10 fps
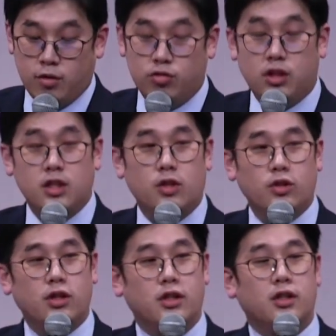우리가 이
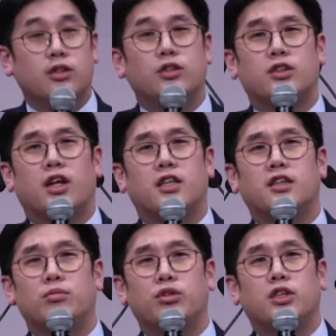청년에 대해서
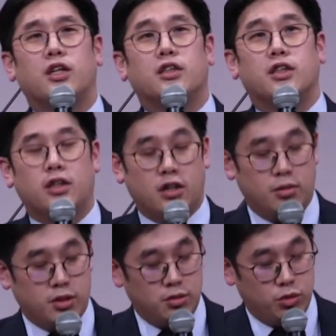다시 한번 잘
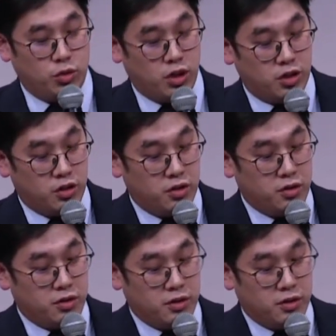생각해 봤으면 좋겠어요.